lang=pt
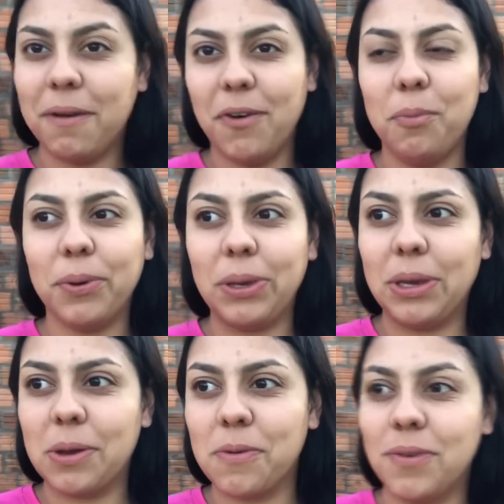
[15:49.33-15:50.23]
falar um pouquinho
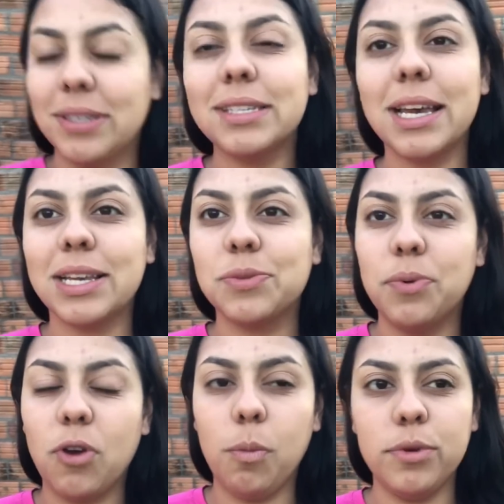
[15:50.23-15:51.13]
aqui com vocês,
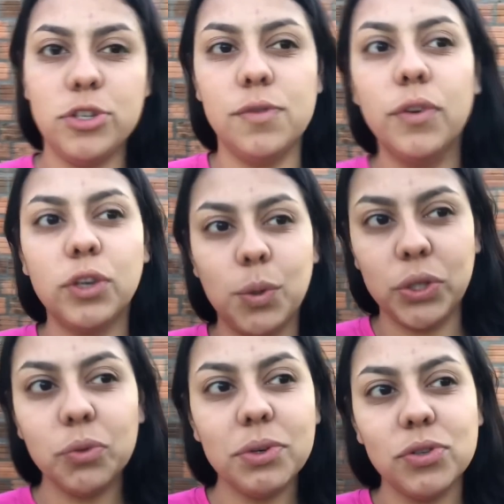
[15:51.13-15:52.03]
por qual motivo que eu
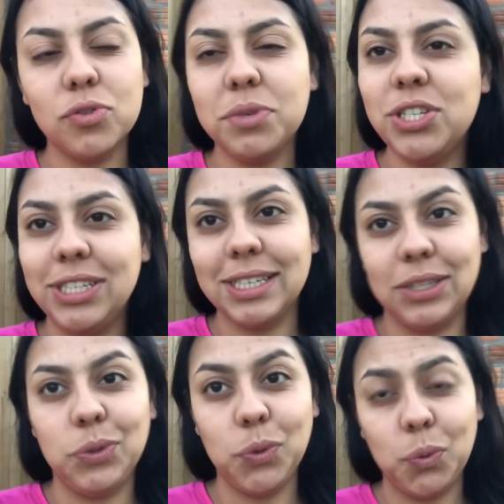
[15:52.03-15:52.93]
ando meio sumidinha aqui
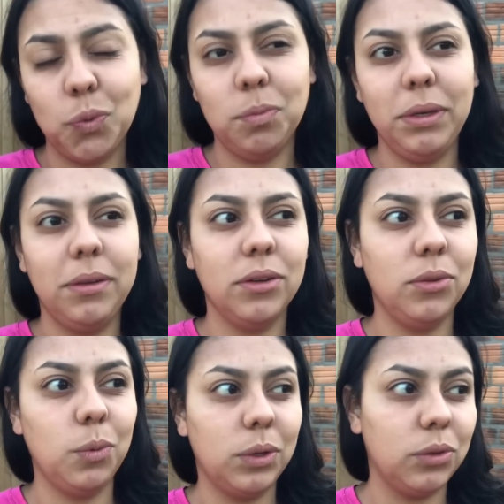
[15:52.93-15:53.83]
do YouTube, que eu
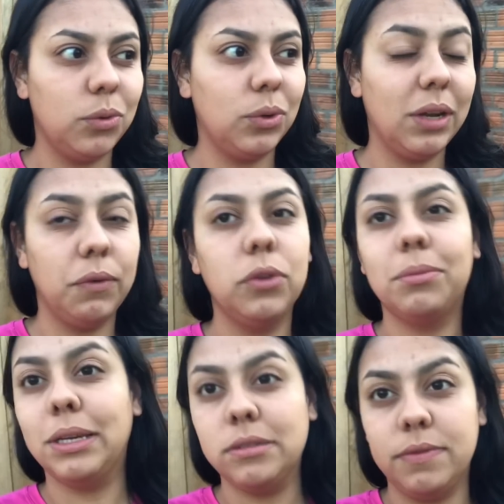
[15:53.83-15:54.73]
não ando gravando
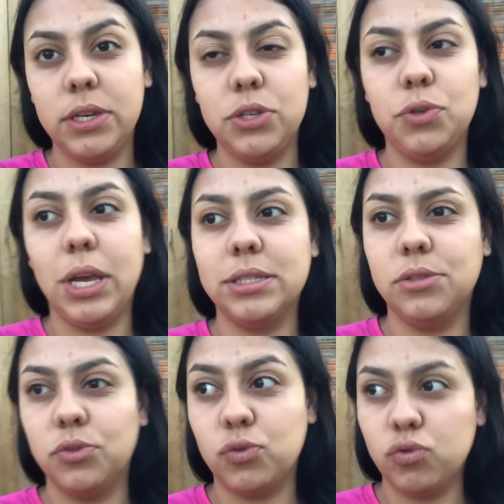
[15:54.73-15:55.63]
mais vídeo, e às
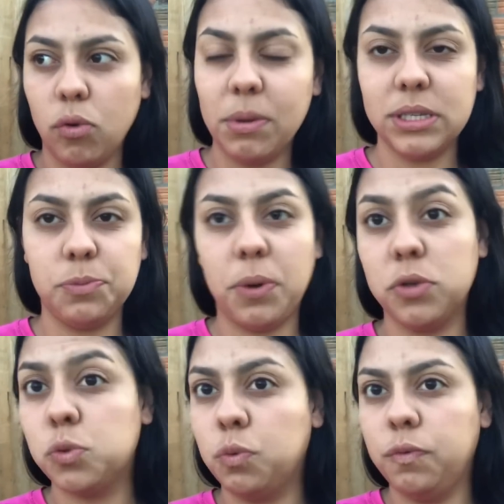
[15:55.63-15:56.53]
vezes eu sumo, às vezes
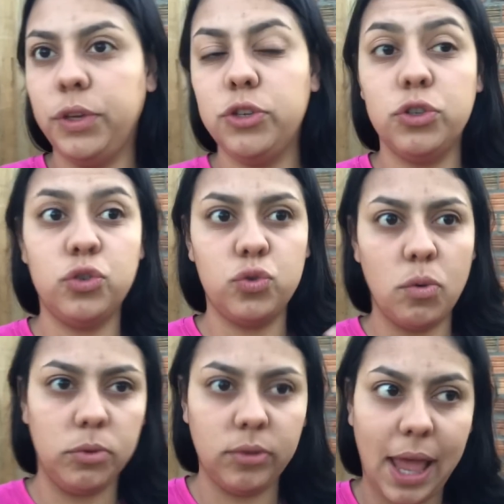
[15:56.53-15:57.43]
posto um vídeo e
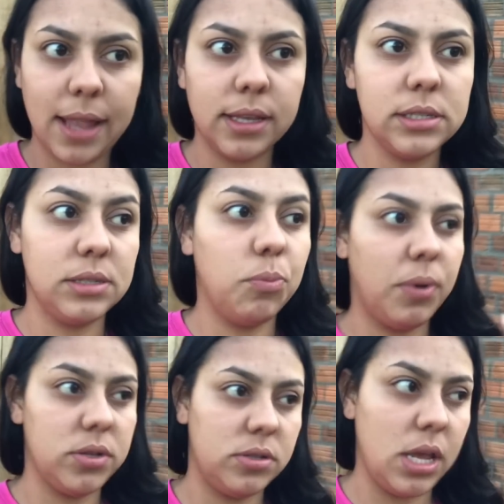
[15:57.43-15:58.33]
sumo do nada, às vezes não
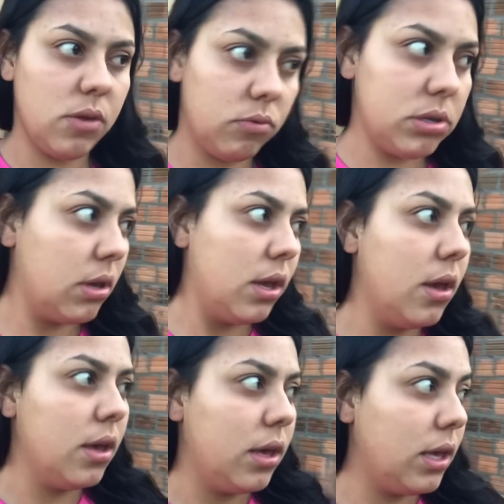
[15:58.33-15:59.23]
posto nenhum,
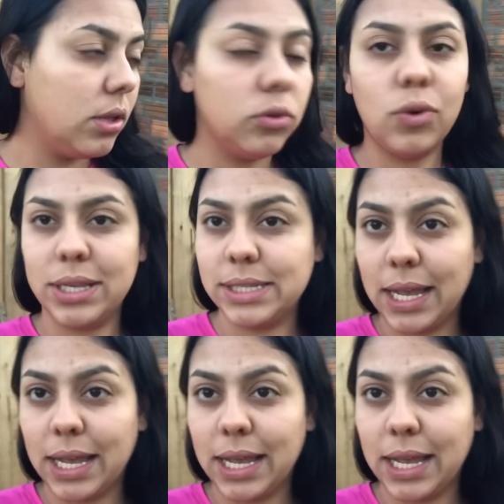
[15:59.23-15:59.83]
e não dou as